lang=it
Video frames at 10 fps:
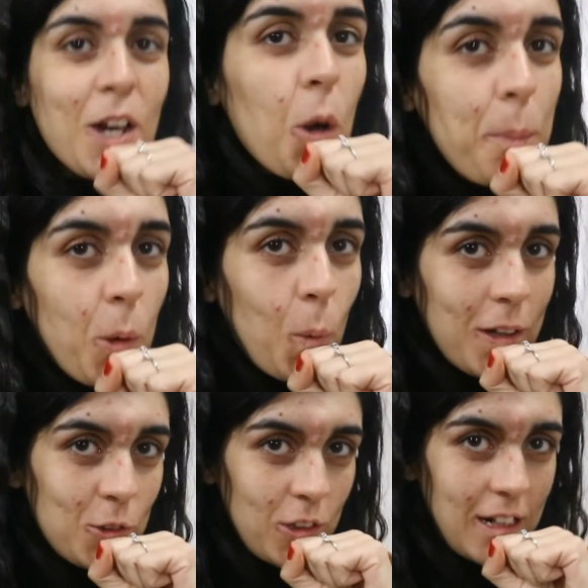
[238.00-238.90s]
eccomi
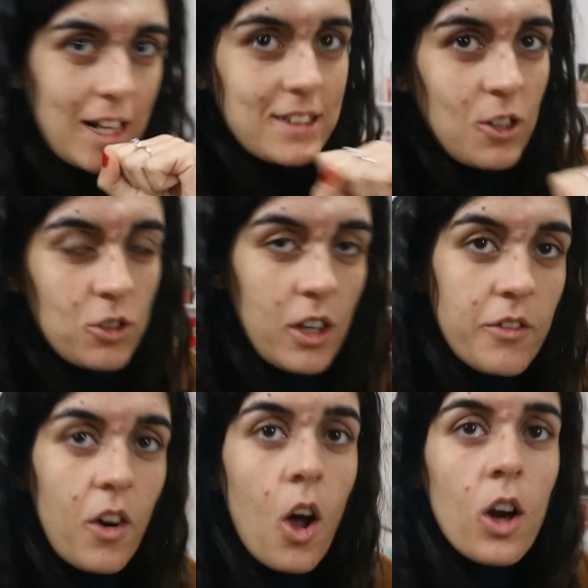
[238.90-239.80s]
qua tornata con
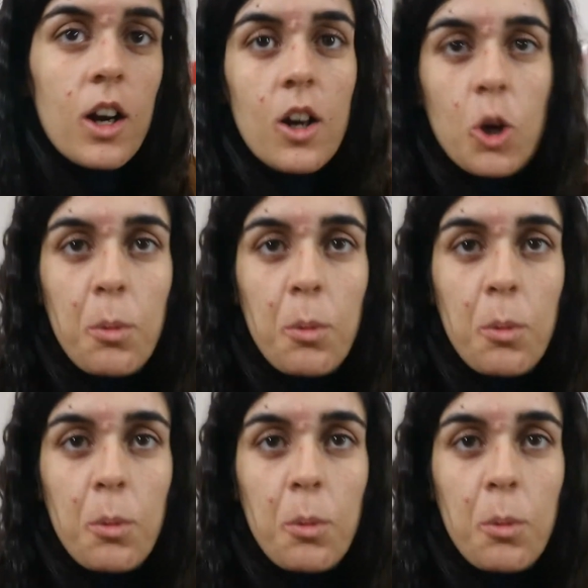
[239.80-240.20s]
il vlog